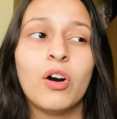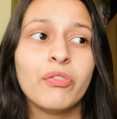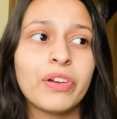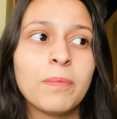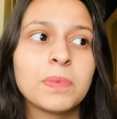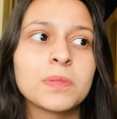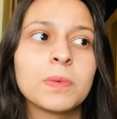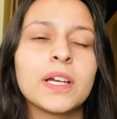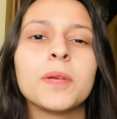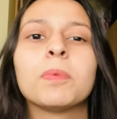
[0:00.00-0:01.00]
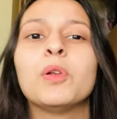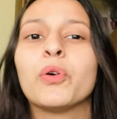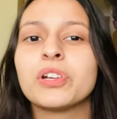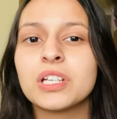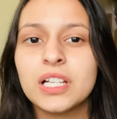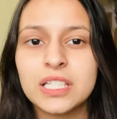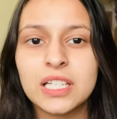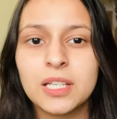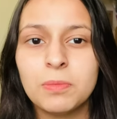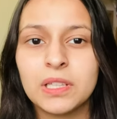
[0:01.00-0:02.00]
ऑफ कैंपस में कहीं पे लोकेशन अच्छी
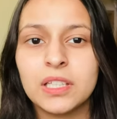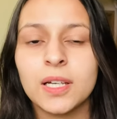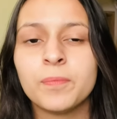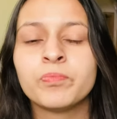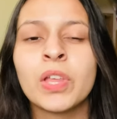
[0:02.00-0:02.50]
नहीं मिलती है